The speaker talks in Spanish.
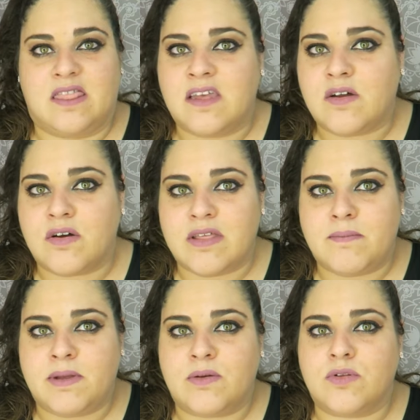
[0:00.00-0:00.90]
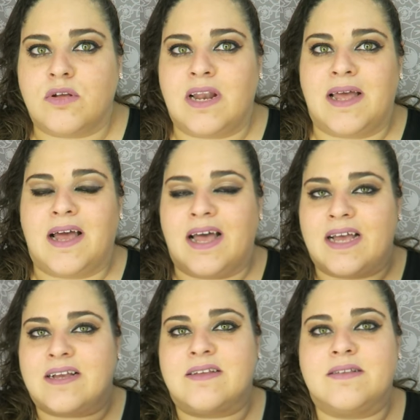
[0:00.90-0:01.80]
en 5 o 10 minutos
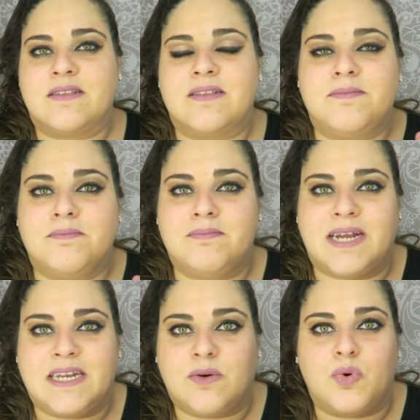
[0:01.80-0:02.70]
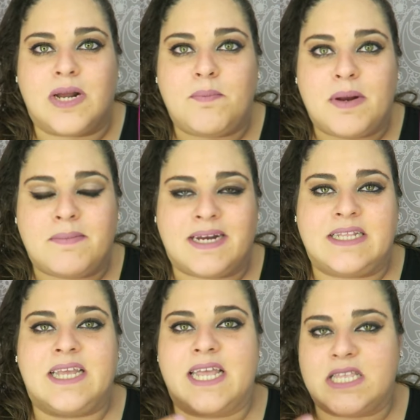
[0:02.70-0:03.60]
las manicuras
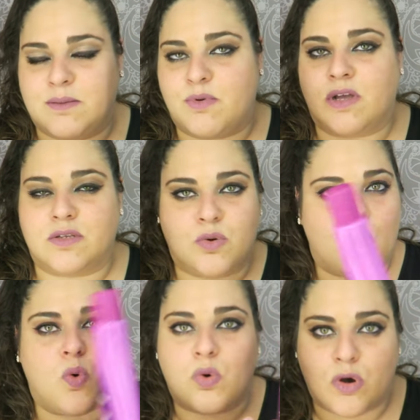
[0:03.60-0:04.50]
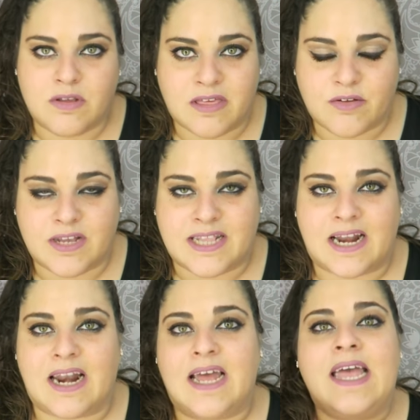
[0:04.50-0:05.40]
permanentes que ya sabemos que son un coñazo
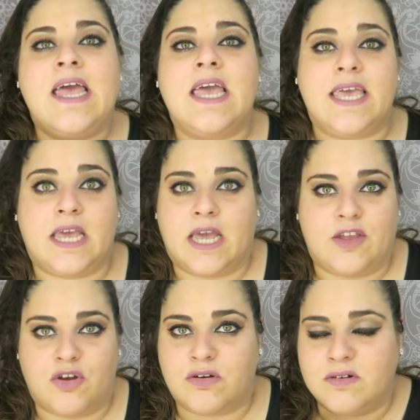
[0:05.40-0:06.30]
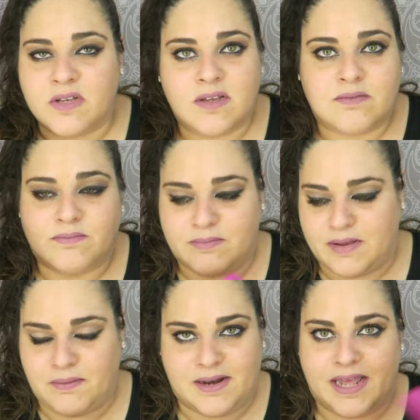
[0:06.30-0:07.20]
quitarlas y que yo
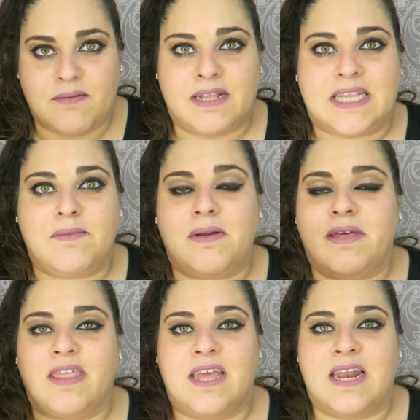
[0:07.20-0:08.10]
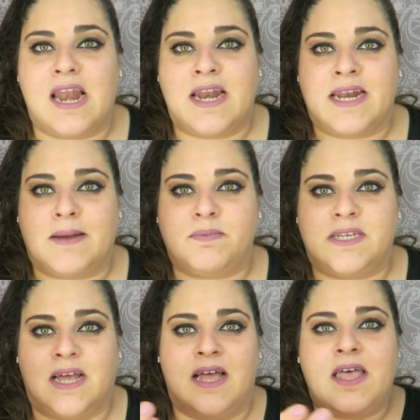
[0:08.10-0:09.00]
me veréis 20.000 veces en el
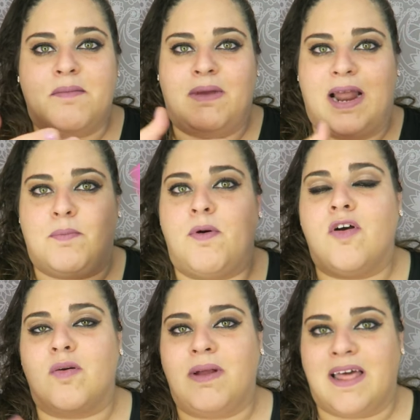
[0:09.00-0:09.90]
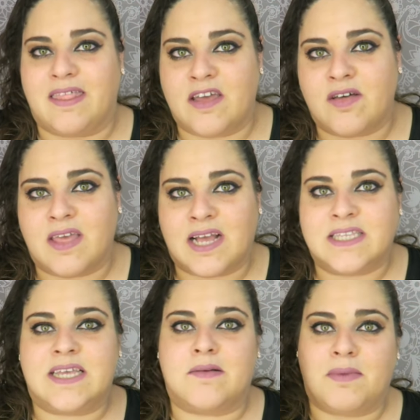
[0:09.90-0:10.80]
Snapchat, me las pongo, me las dejo
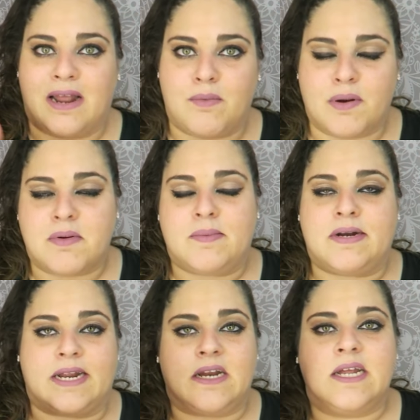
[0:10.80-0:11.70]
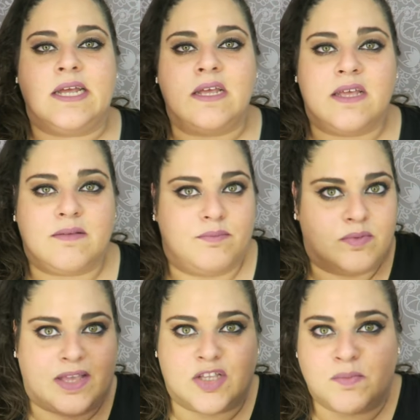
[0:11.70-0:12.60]
descansar, me las vuelvo a poner,
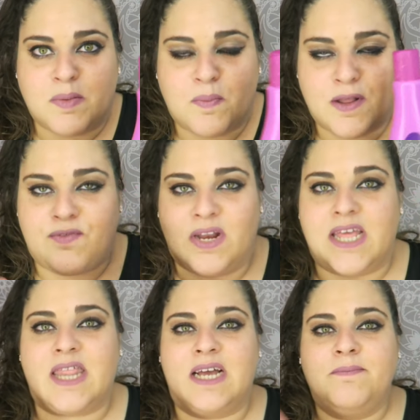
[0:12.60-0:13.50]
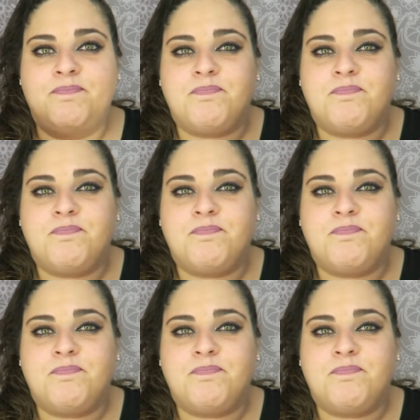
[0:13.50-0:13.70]
que son mis preferidas,